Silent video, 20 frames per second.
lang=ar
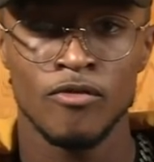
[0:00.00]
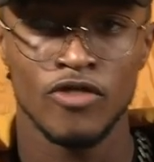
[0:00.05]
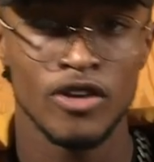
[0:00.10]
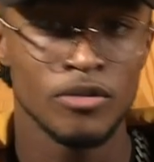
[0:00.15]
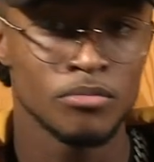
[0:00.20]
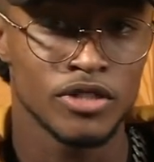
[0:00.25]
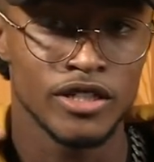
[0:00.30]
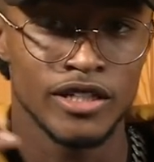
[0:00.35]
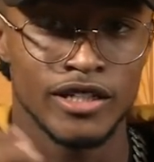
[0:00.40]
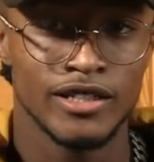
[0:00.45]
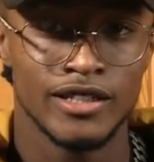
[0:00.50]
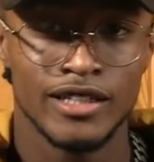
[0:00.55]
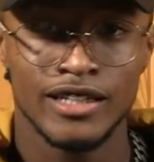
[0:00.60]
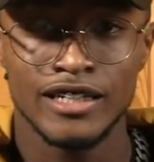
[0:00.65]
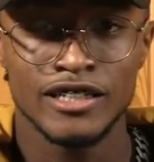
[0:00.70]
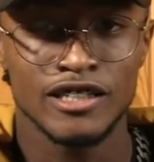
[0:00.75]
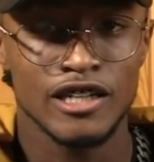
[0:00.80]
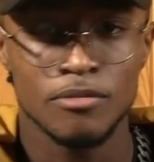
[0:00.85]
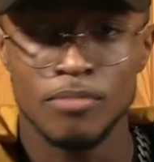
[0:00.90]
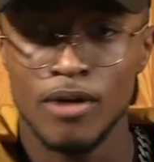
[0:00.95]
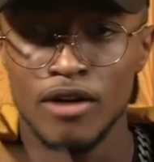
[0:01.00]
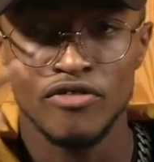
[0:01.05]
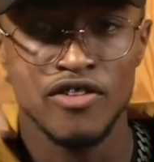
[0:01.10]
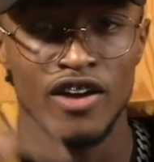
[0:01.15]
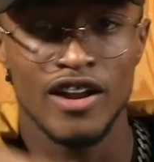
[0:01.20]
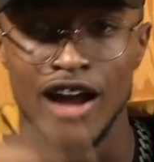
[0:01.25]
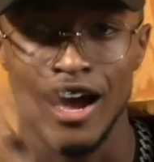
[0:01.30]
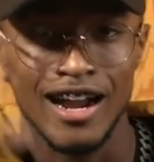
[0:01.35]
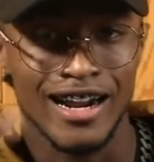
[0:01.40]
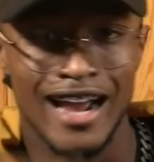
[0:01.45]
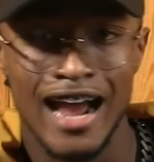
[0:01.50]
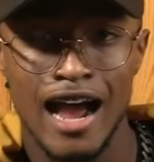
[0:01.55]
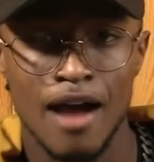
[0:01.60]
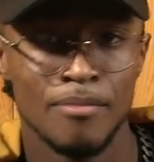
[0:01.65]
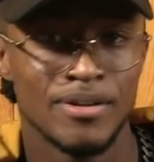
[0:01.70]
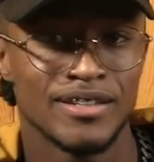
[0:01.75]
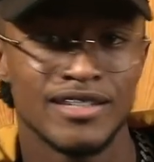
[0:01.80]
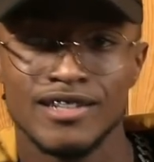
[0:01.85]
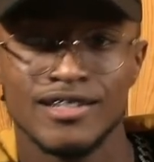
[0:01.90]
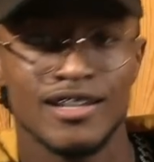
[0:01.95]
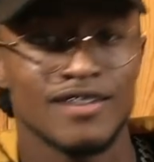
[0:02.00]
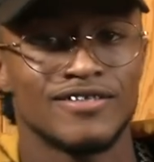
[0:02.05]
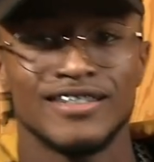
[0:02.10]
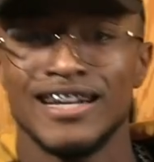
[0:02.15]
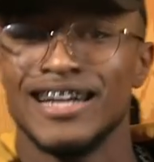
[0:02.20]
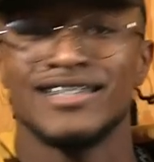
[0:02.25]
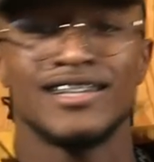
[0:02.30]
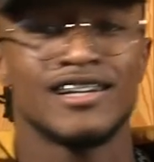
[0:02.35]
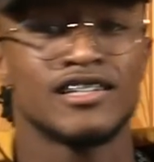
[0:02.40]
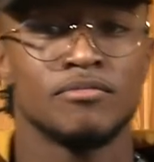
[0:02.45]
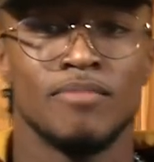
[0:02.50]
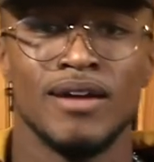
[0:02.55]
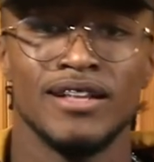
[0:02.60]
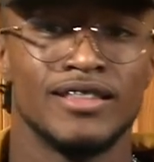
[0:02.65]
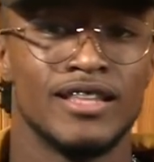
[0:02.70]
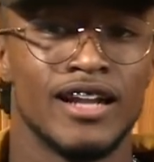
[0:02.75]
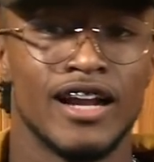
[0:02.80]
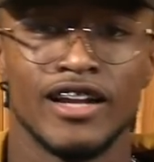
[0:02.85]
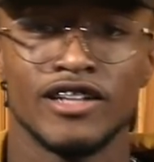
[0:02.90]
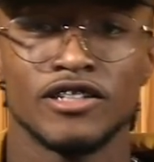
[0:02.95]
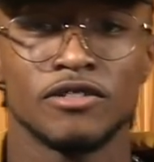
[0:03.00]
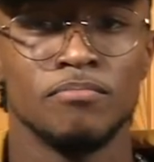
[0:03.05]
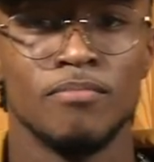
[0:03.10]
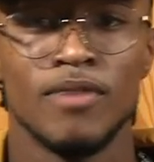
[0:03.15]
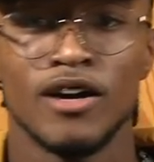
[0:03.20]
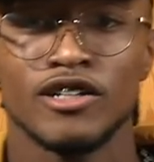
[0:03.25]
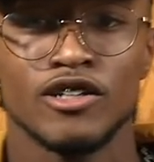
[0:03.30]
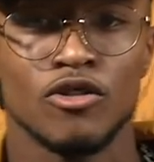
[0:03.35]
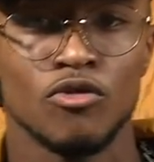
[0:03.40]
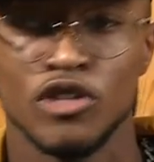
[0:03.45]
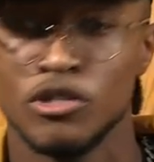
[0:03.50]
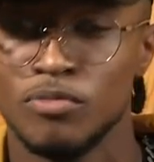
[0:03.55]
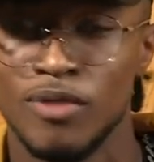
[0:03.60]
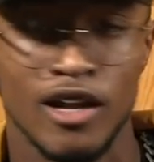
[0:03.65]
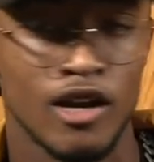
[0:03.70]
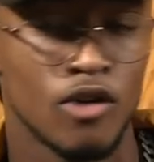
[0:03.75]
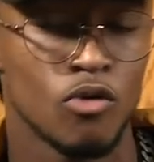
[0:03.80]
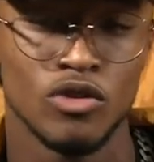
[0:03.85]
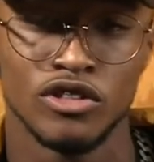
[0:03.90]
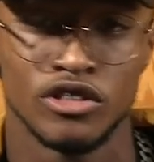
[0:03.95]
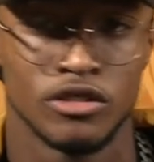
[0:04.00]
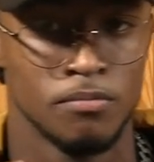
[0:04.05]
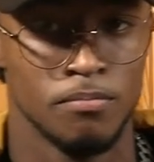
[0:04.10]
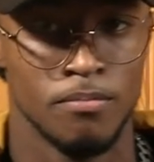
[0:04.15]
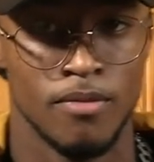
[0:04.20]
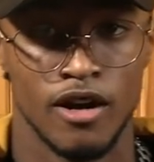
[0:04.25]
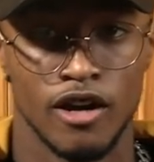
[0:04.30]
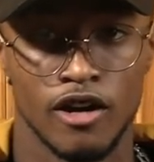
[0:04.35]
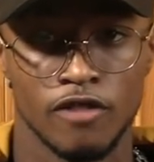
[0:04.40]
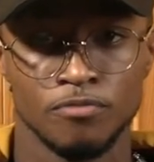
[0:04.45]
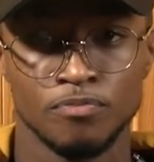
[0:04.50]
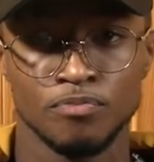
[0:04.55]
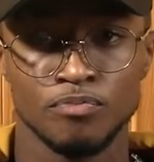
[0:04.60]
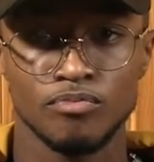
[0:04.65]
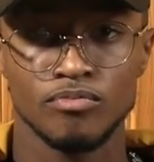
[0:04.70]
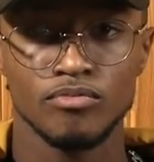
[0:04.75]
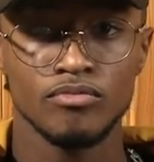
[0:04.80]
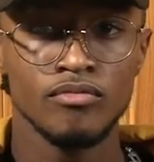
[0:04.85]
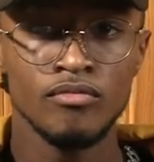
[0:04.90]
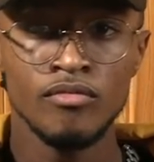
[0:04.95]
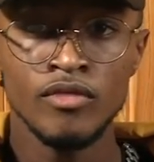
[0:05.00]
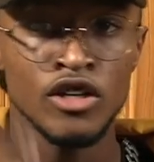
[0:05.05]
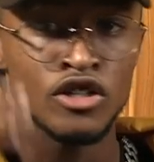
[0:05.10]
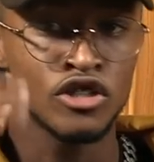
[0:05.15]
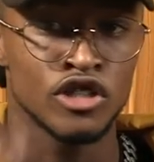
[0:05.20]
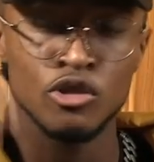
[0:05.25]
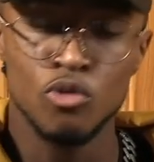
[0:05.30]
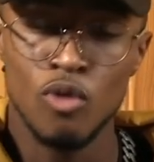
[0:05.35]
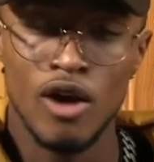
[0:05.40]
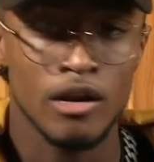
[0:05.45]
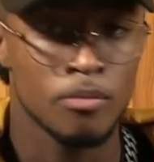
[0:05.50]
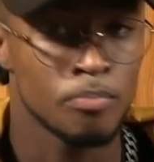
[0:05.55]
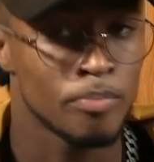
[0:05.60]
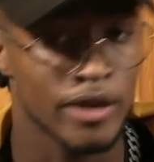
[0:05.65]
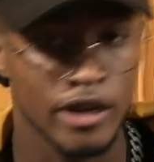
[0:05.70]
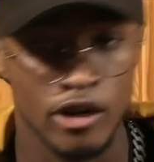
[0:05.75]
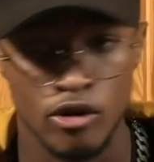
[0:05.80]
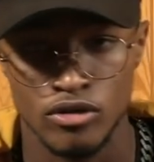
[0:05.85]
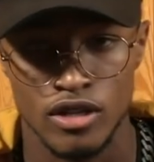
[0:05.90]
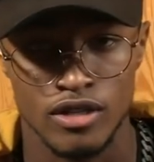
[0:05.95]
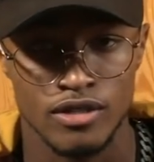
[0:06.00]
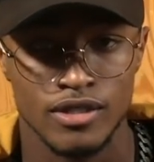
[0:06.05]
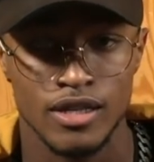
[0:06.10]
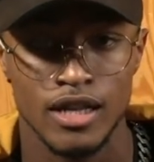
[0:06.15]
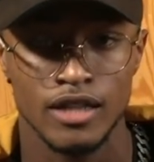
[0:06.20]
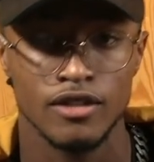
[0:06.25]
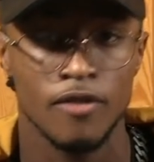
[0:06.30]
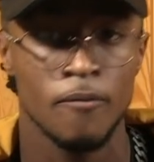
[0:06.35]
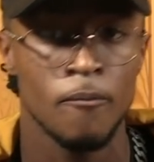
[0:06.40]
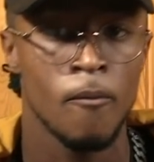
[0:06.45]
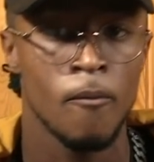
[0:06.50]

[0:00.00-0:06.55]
فهمتي كنت كنبقى فيها نهار كامل تصافت عشرت مع الدراري تما حتى وليت بحال ولد تما جات واحد بيريود الصاب